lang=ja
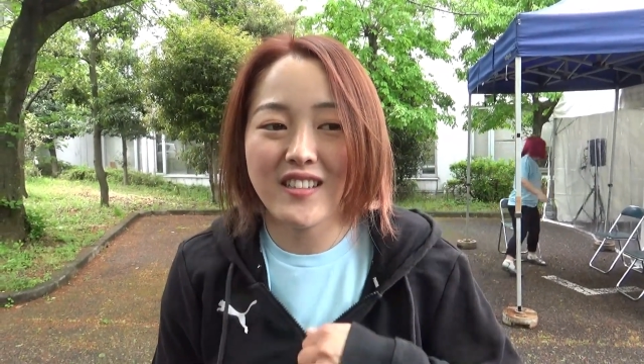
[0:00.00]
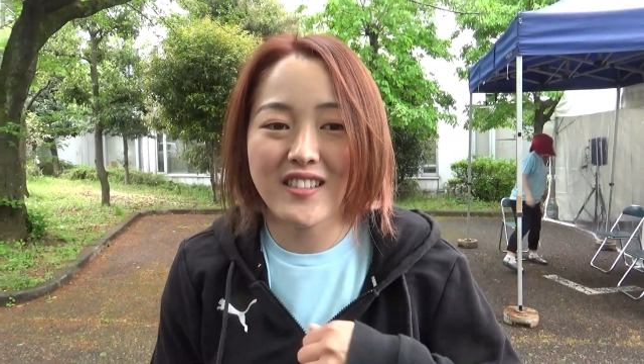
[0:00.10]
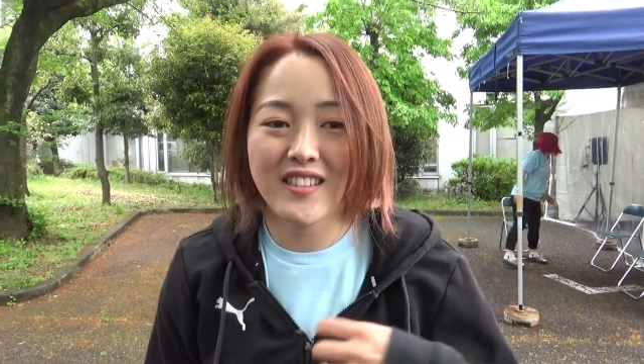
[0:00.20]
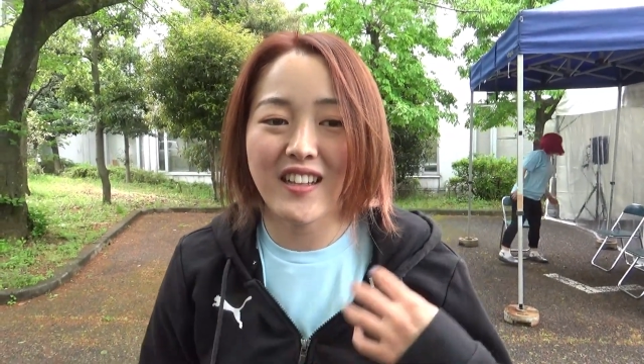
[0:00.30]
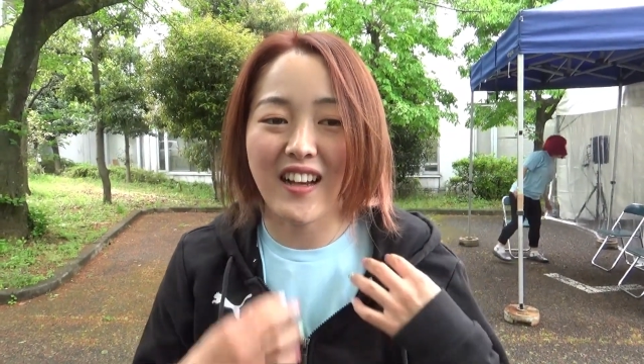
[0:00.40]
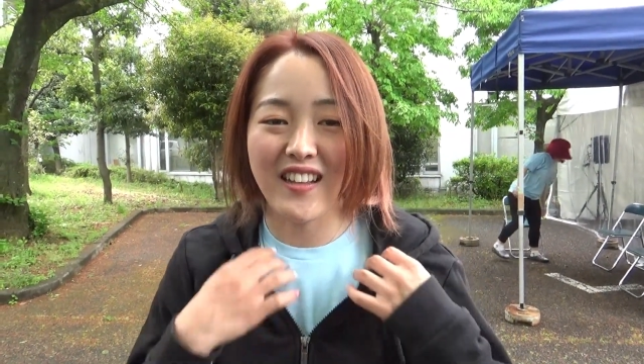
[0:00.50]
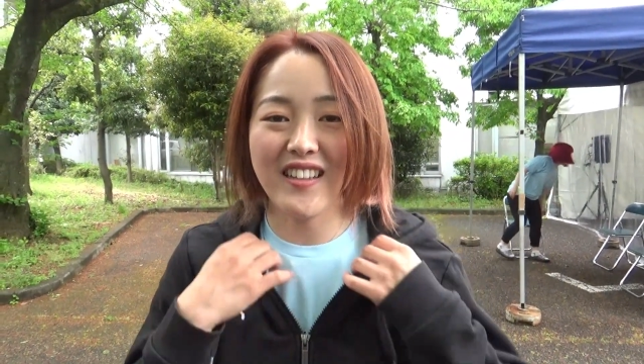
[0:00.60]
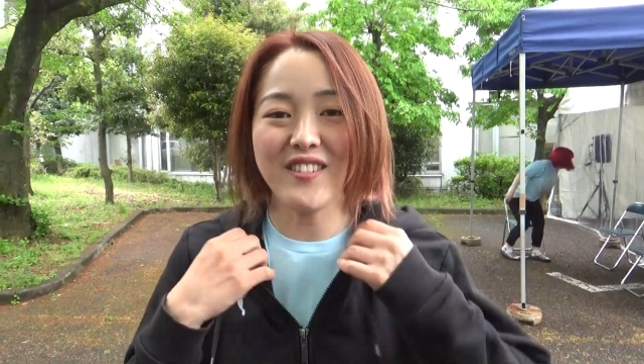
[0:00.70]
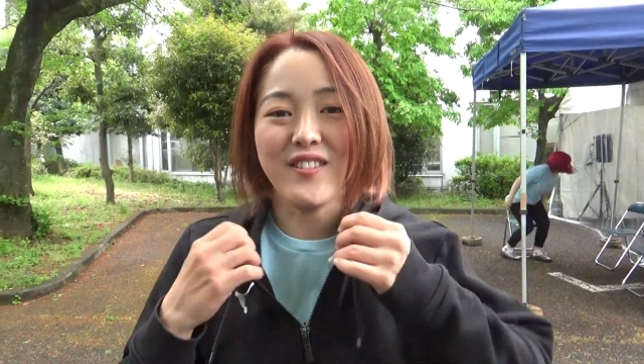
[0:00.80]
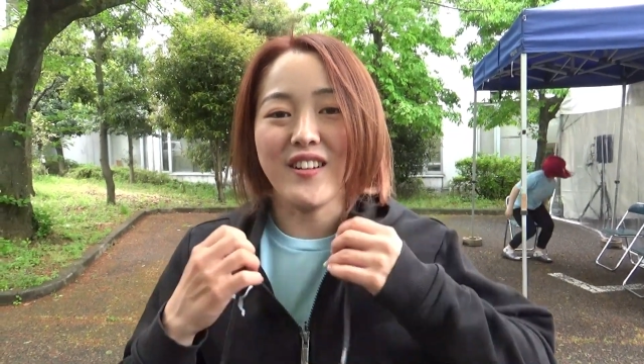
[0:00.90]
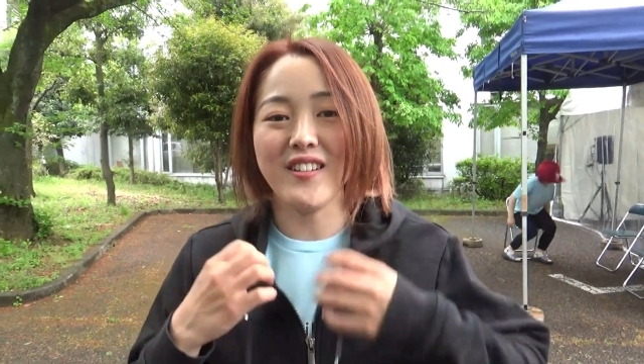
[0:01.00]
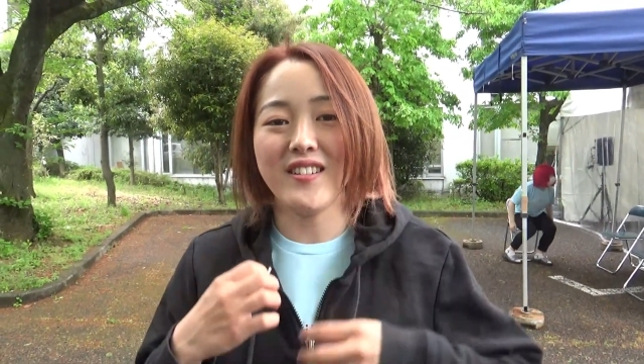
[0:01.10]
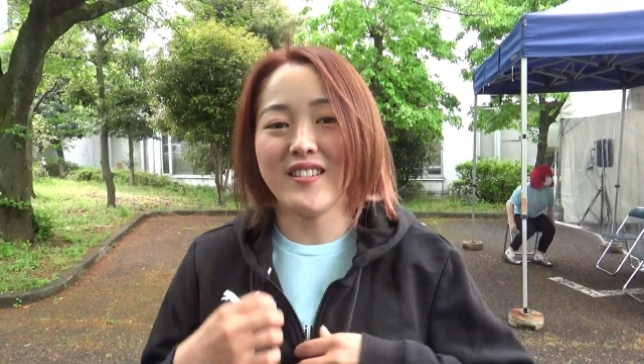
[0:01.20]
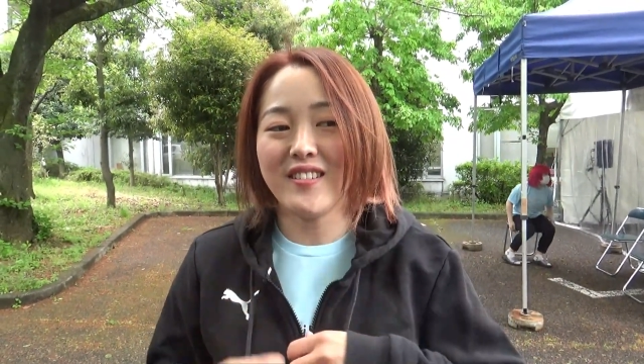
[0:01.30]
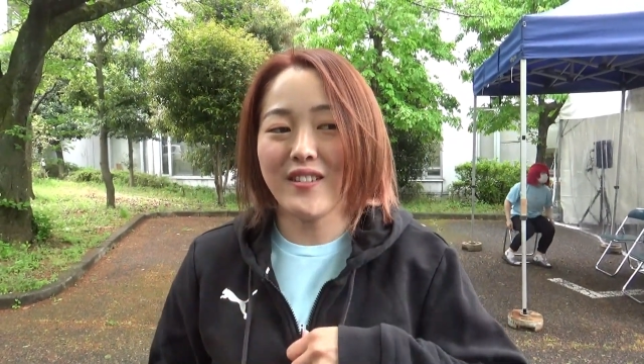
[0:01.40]
ついたかなとは
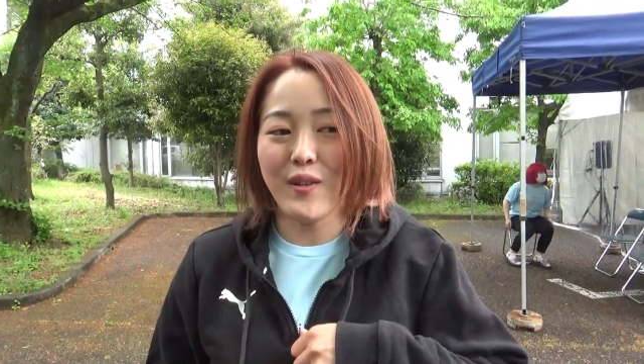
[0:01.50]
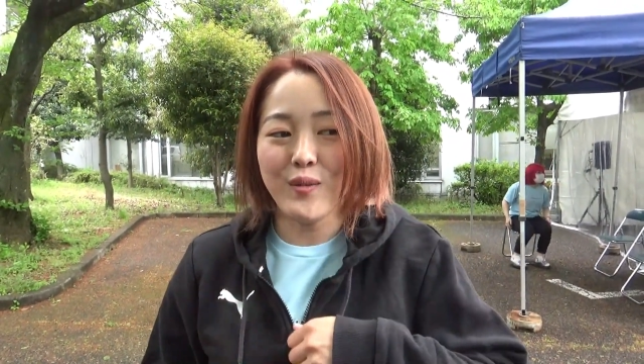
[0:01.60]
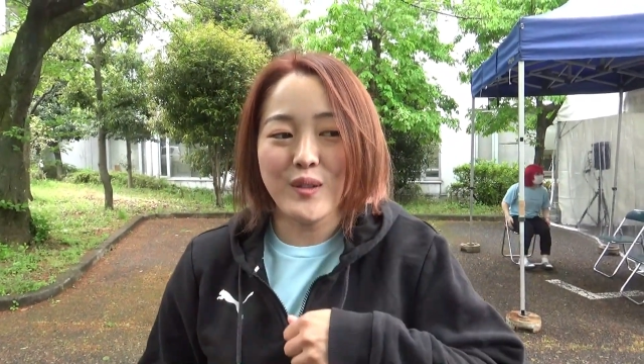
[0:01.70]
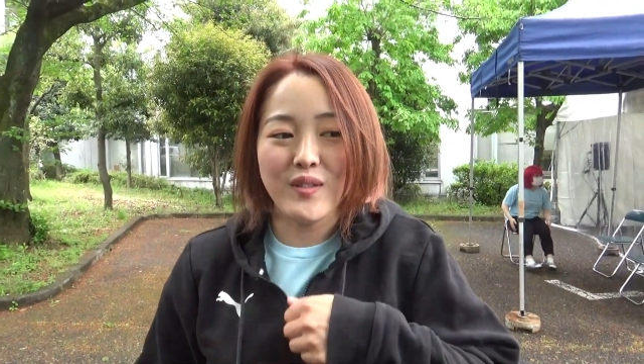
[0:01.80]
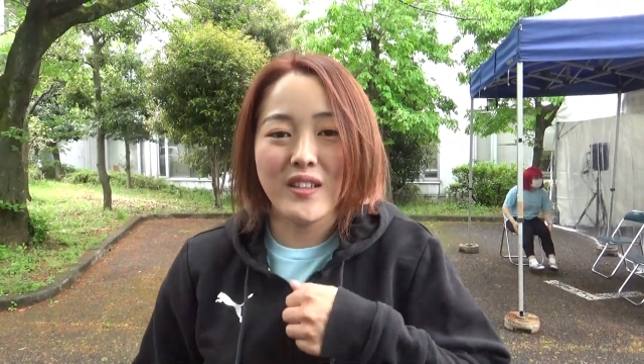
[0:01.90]
思いま